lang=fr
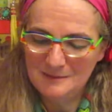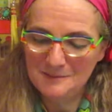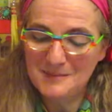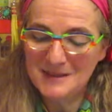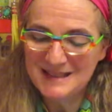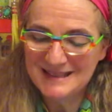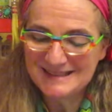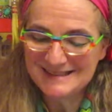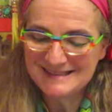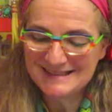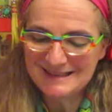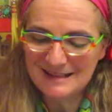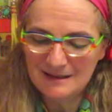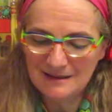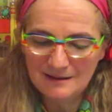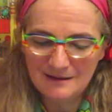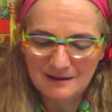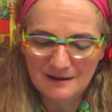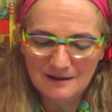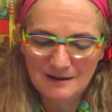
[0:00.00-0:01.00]
blessées,
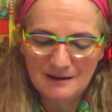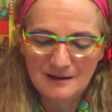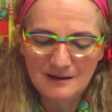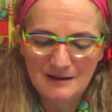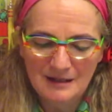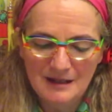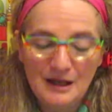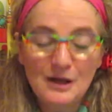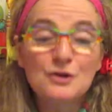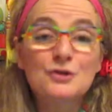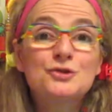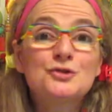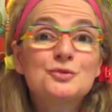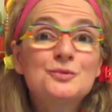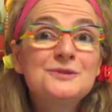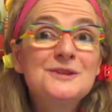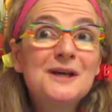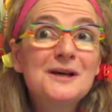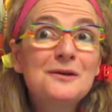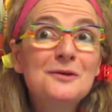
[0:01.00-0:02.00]

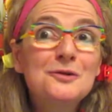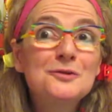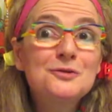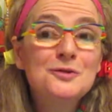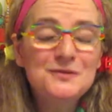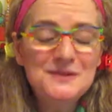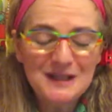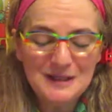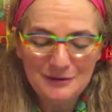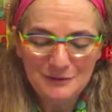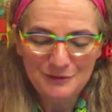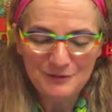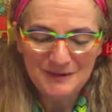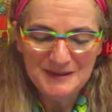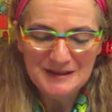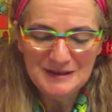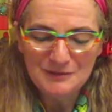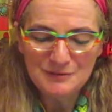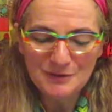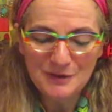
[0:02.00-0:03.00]
soudain redeviennent
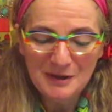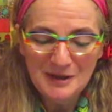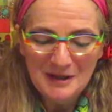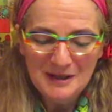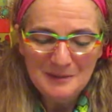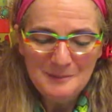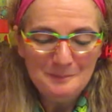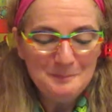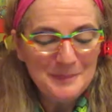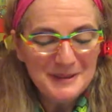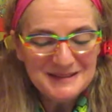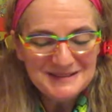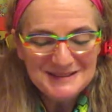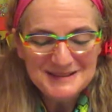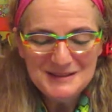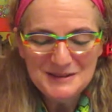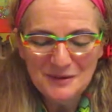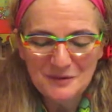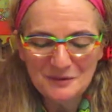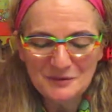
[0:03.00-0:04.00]
vives,
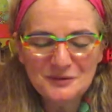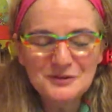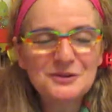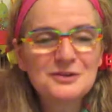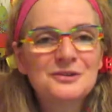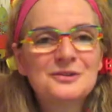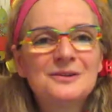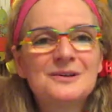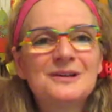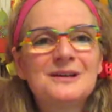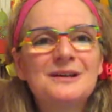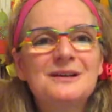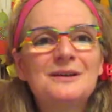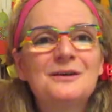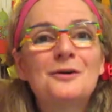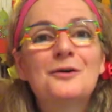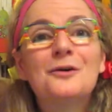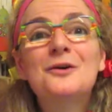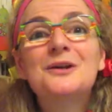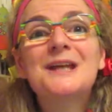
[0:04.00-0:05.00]
pétillantes,
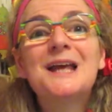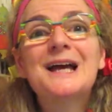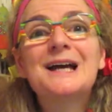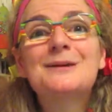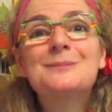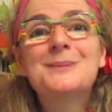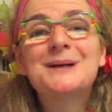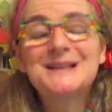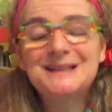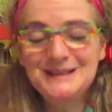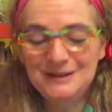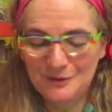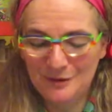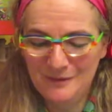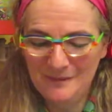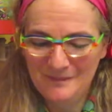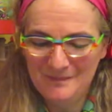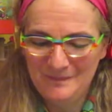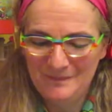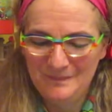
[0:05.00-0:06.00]
regards
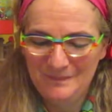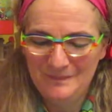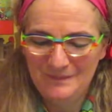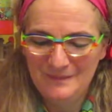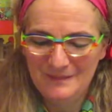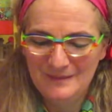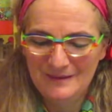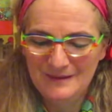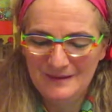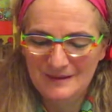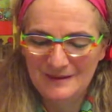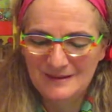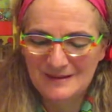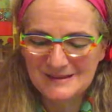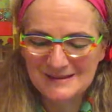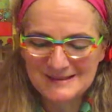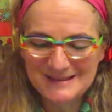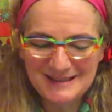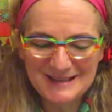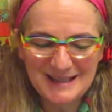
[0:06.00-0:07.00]
brillants.
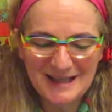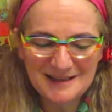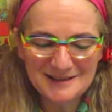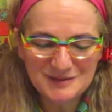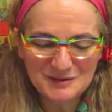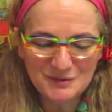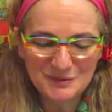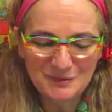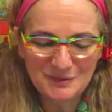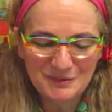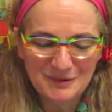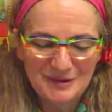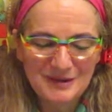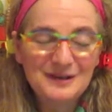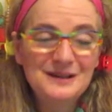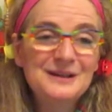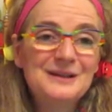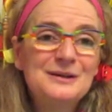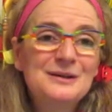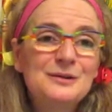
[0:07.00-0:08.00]
Ces garçons
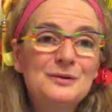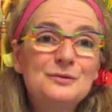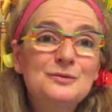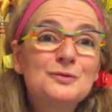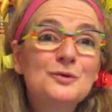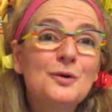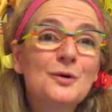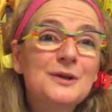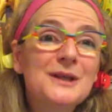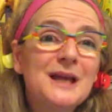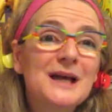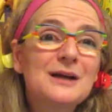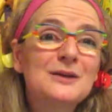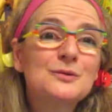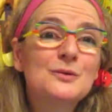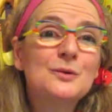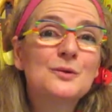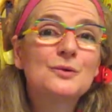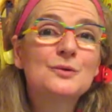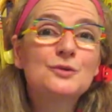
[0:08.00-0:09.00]
nous
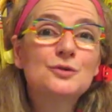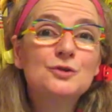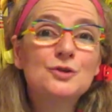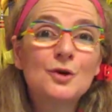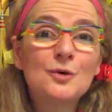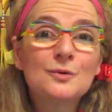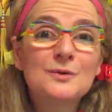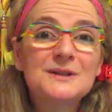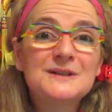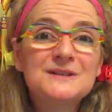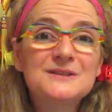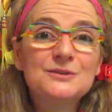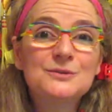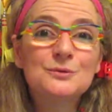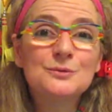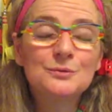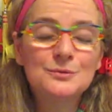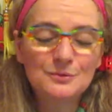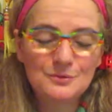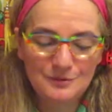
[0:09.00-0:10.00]
regardent dans les
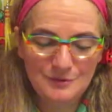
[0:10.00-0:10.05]
yeux,